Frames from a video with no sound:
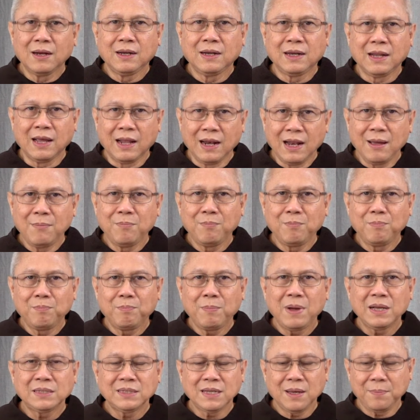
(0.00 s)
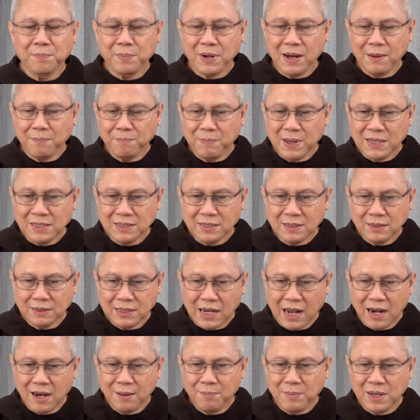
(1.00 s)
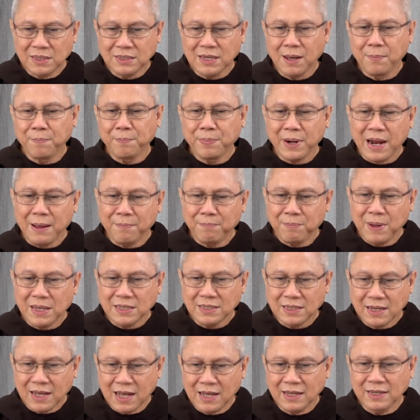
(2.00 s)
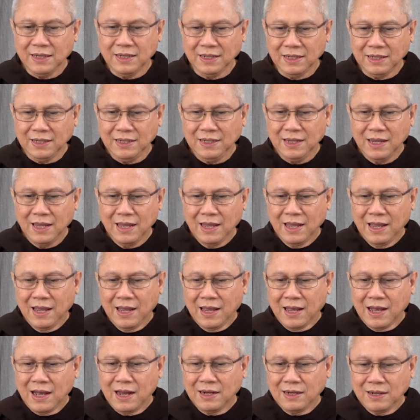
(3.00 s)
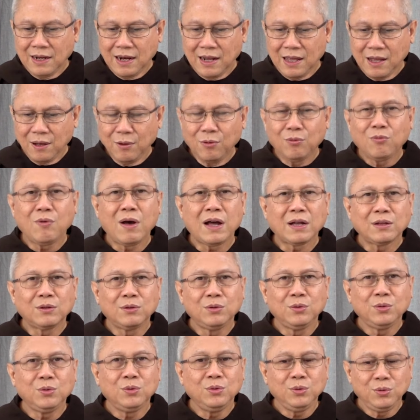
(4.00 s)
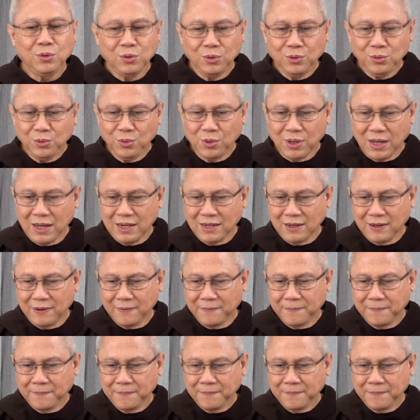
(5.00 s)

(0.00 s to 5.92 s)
dalam masa prapas dalam masa prapaskah ini adalah waktu untuk Tuhan.